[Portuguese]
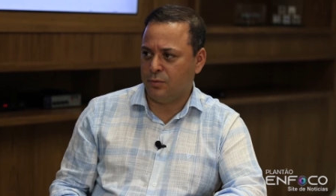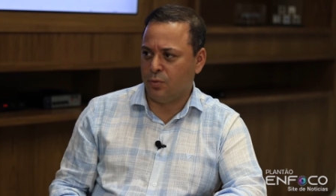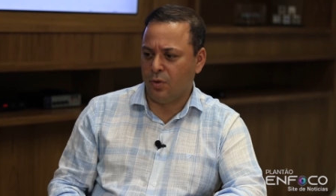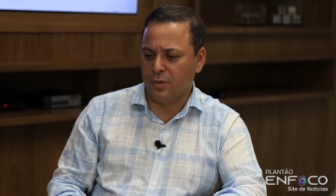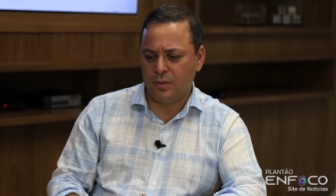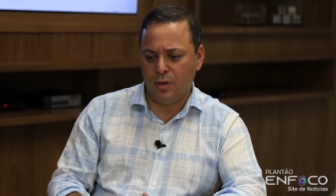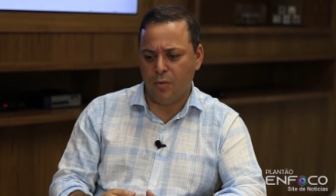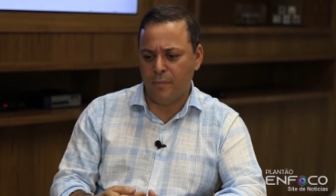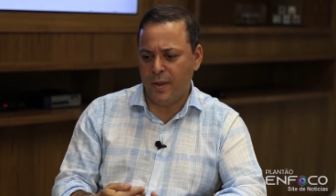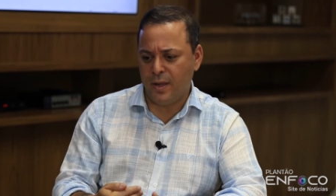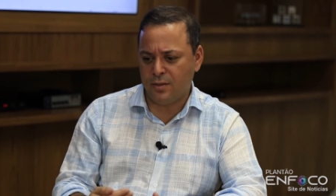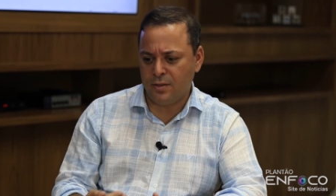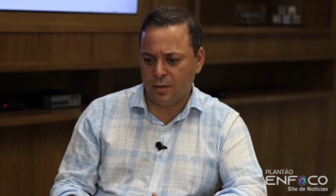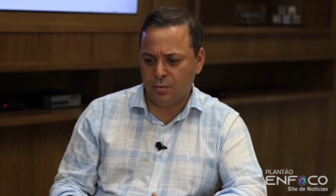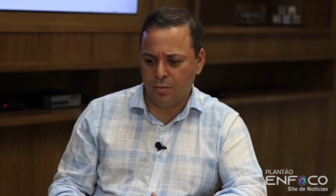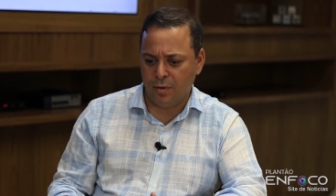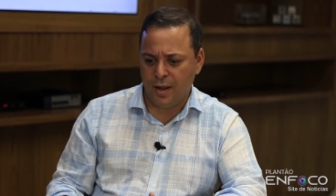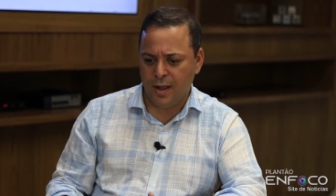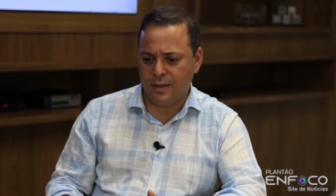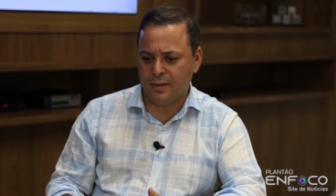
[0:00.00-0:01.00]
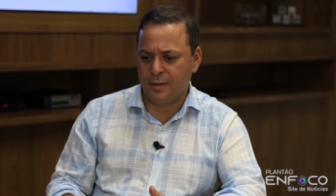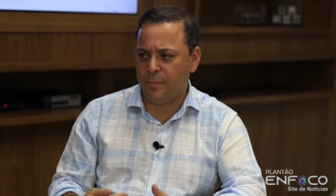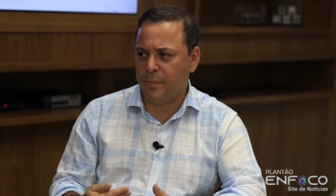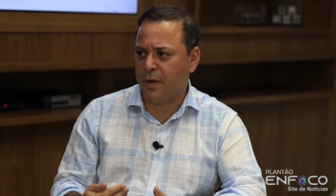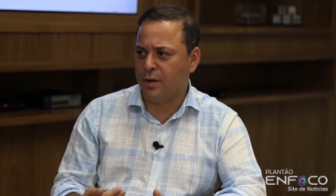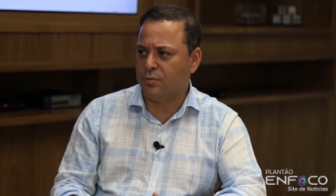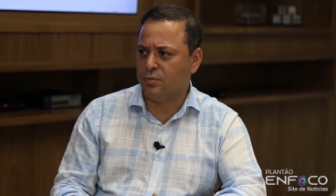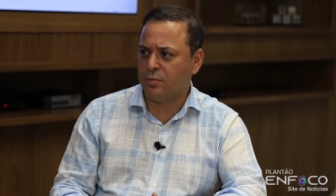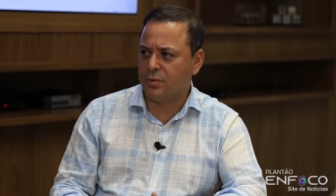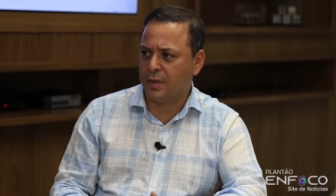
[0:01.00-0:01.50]
totalmente anulada e
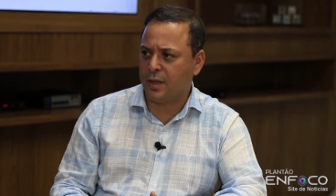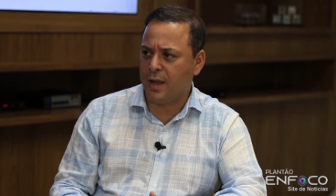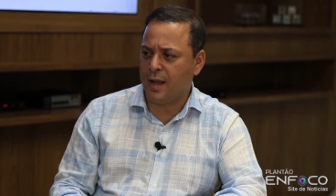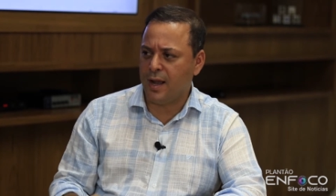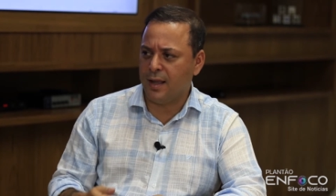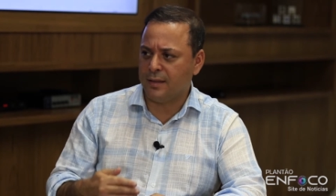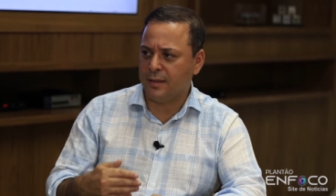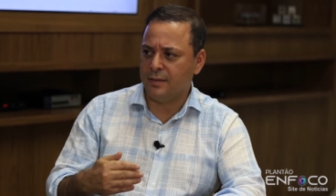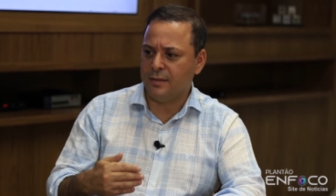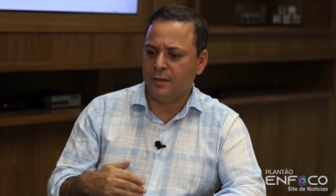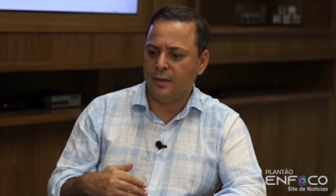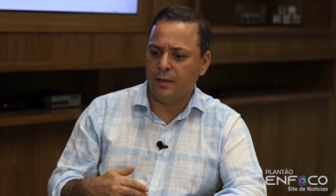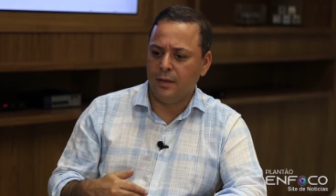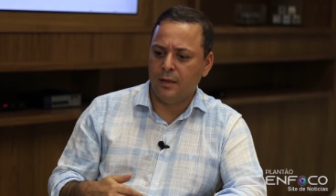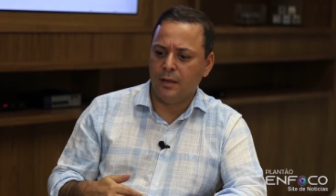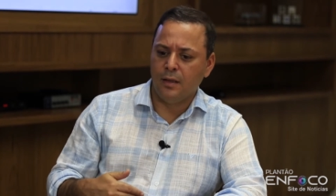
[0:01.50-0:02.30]
prejudicada,